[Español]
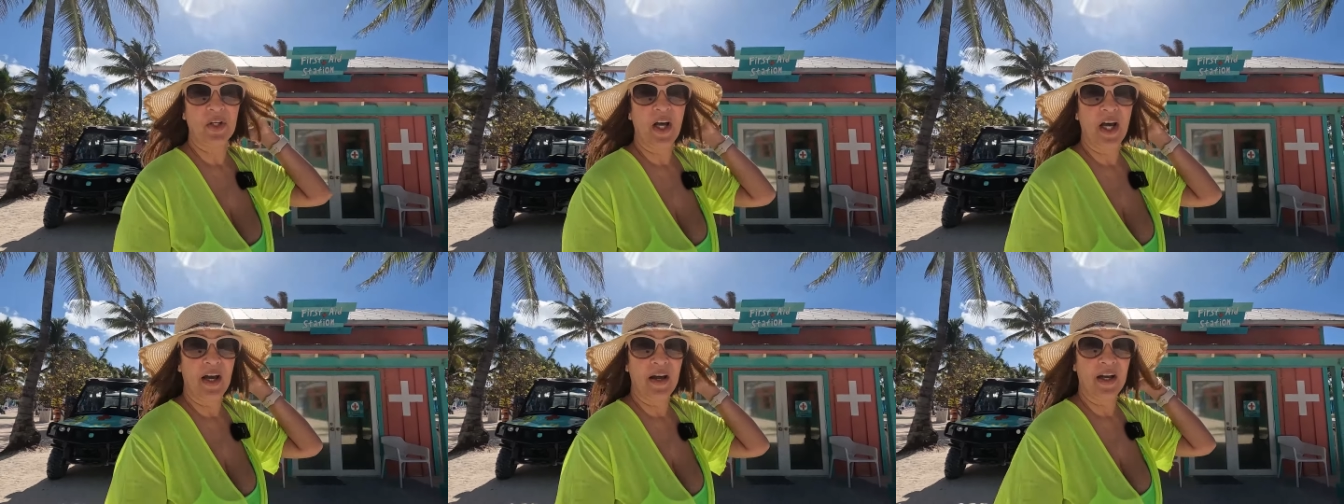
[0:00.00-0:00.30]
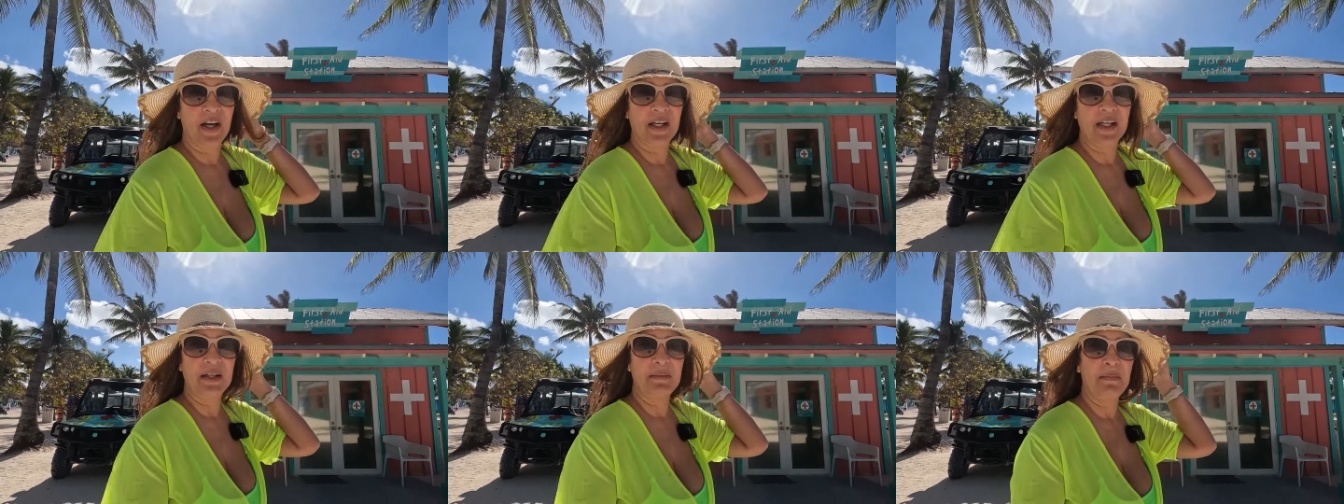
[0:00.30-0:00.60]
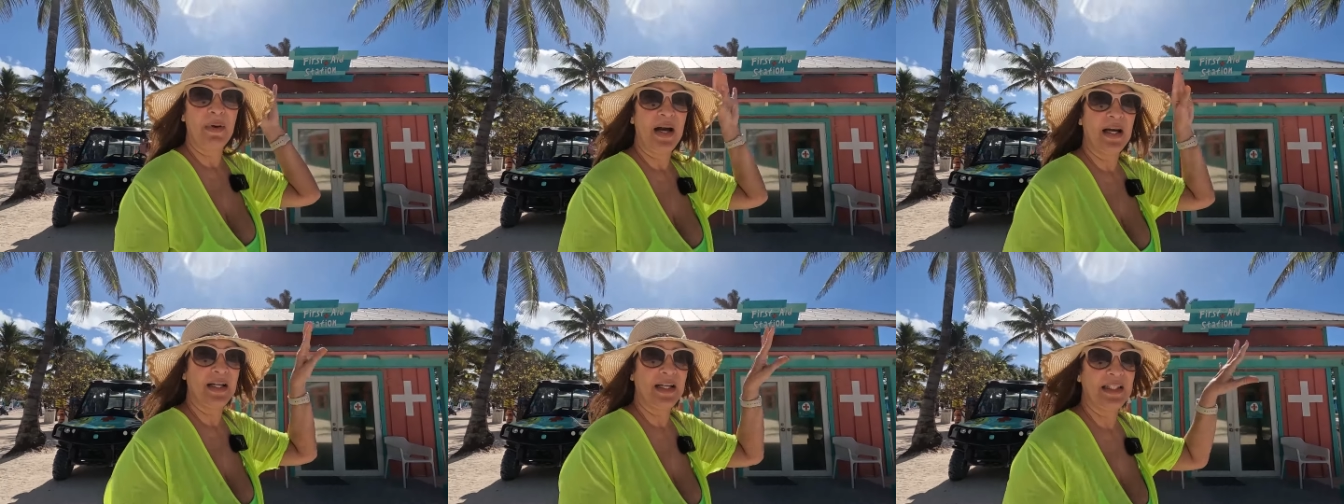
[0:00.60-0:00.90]
Ah, el
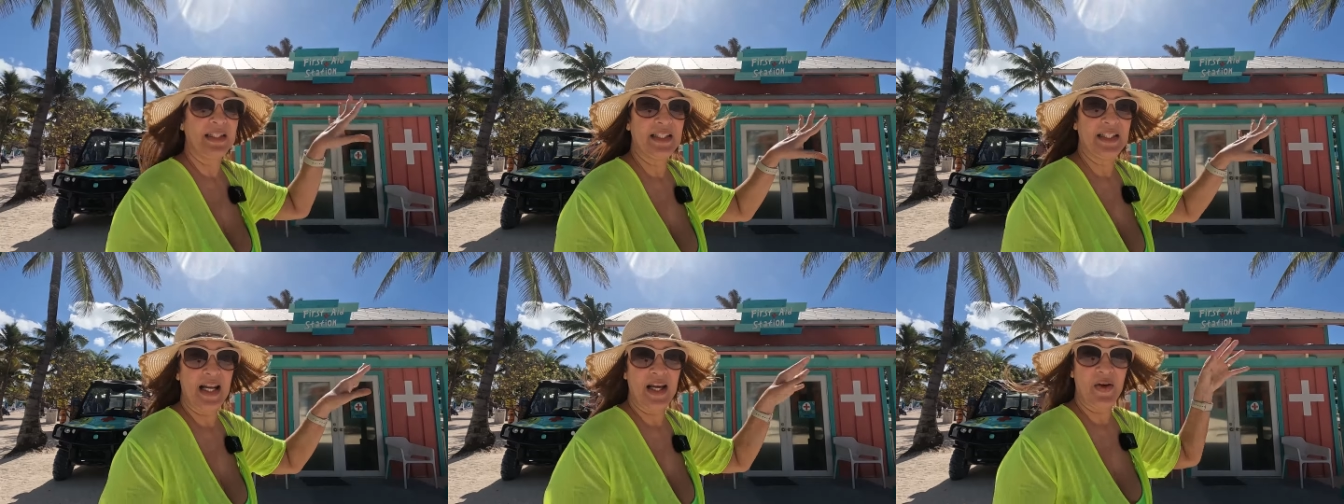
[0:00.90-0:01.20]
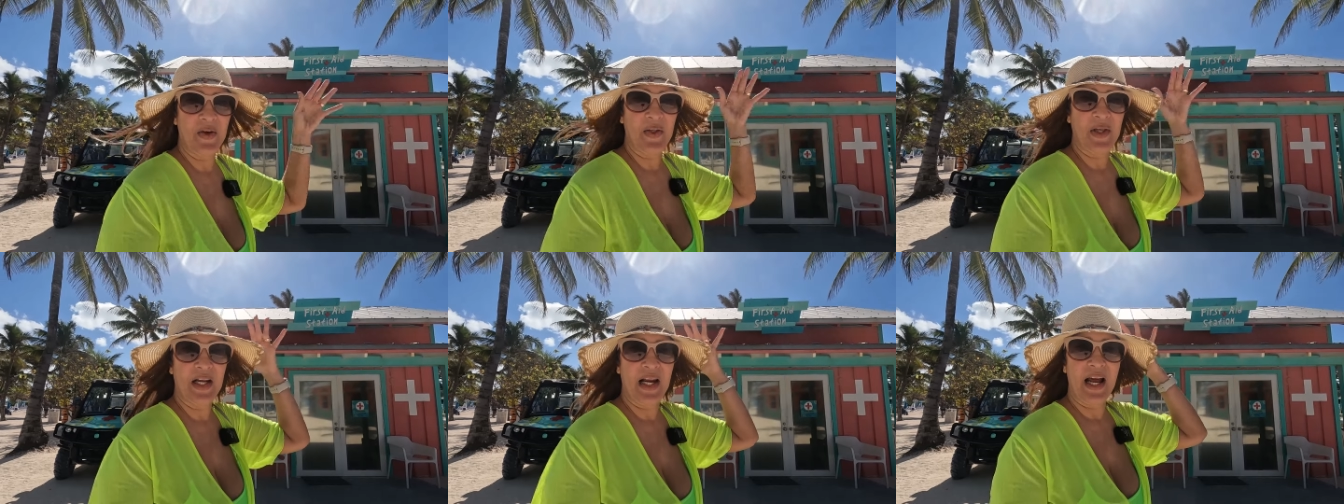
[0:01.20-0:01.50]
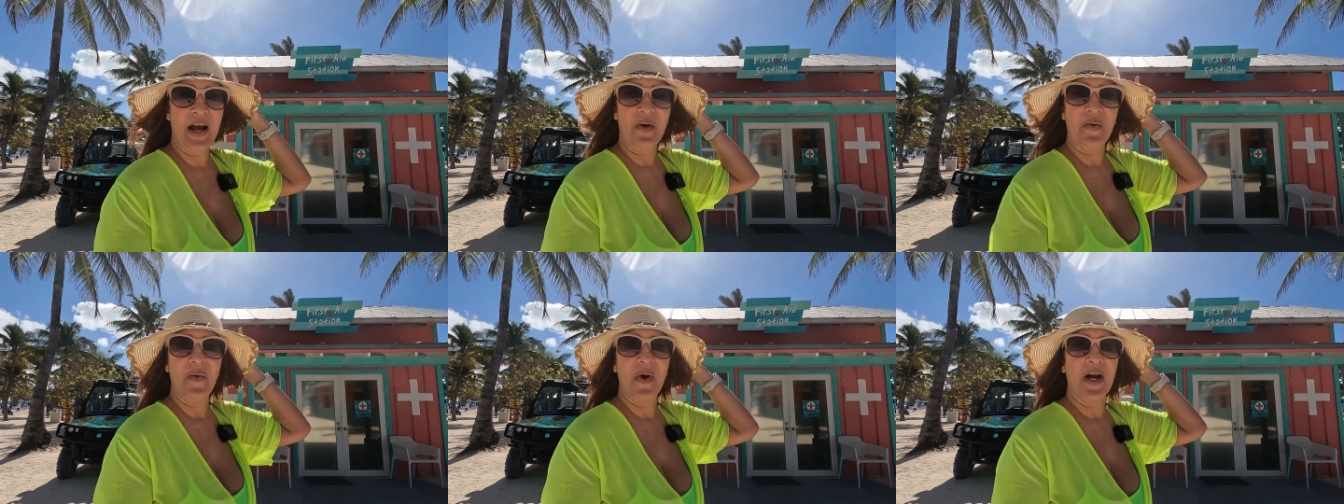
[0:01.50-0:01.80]
más retirado del
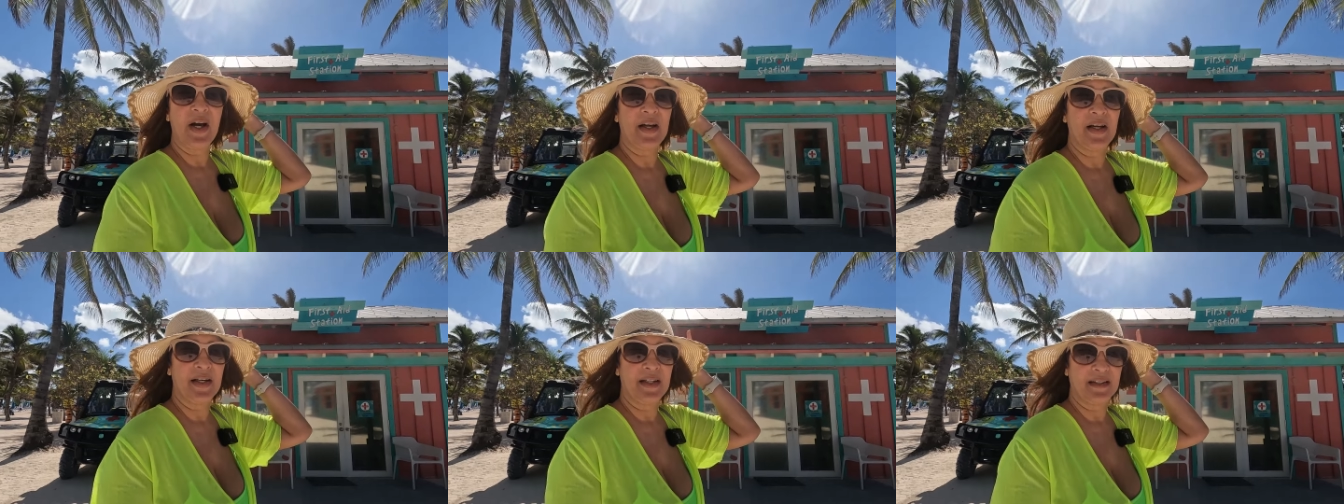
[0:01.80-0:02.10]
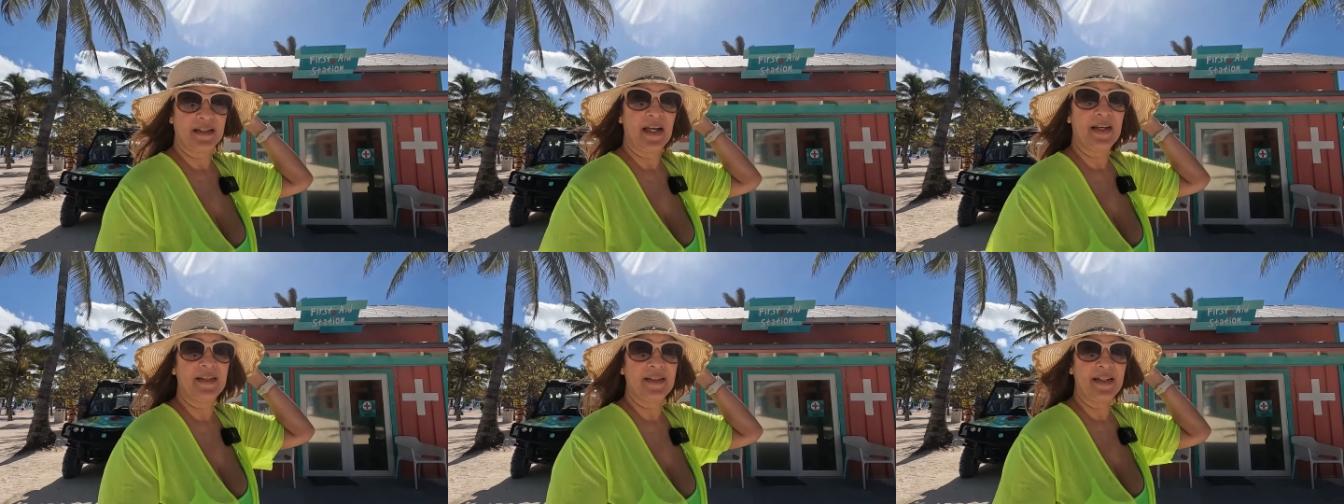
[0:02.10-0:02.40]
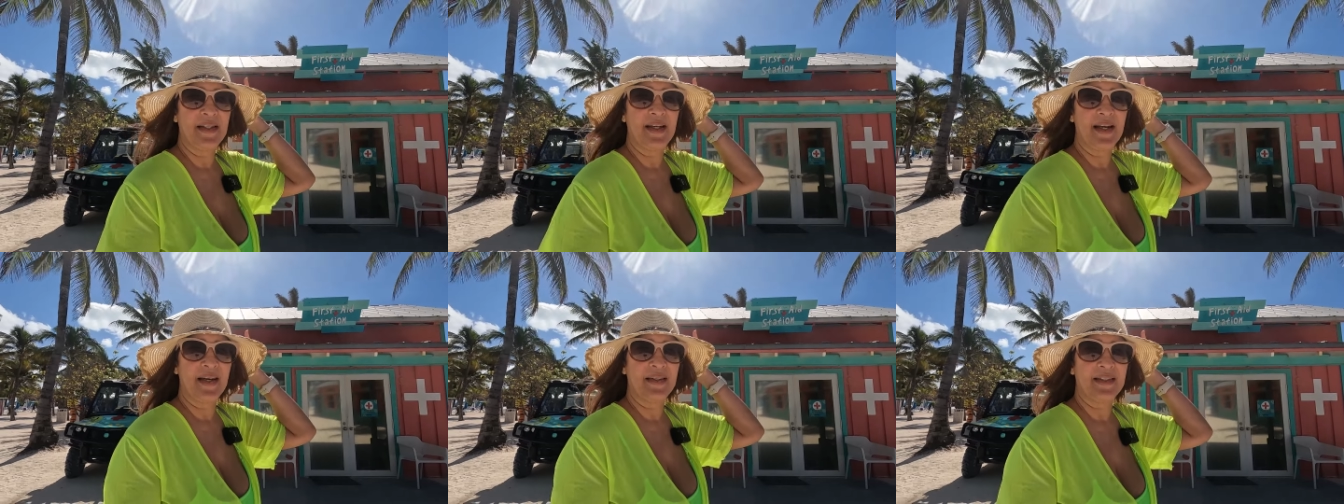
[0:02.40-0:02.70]
agua está
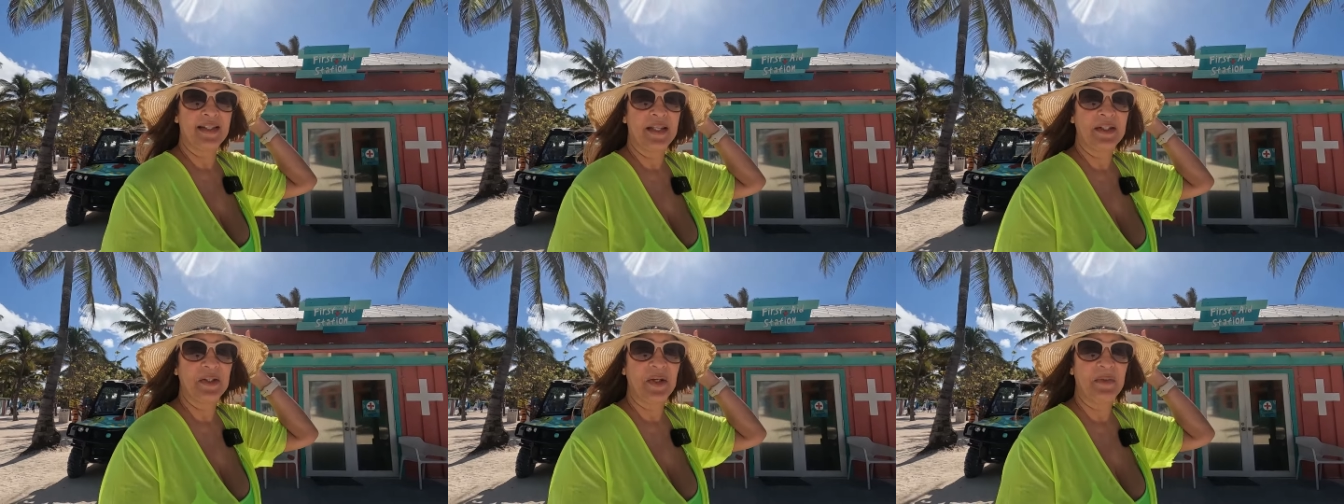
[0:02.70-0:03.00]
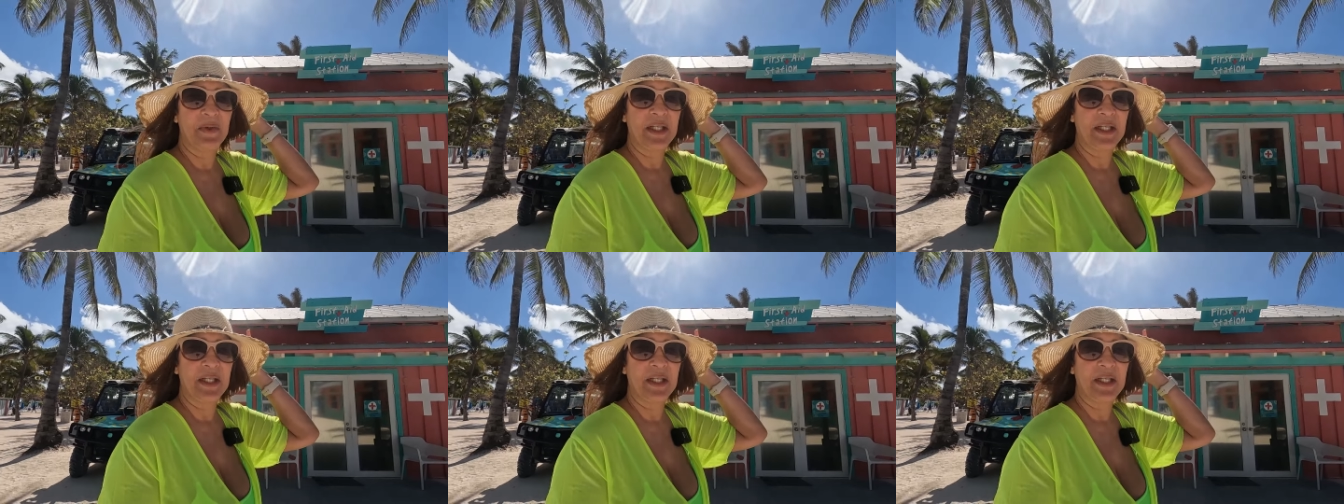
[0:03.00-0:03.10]
así haciendo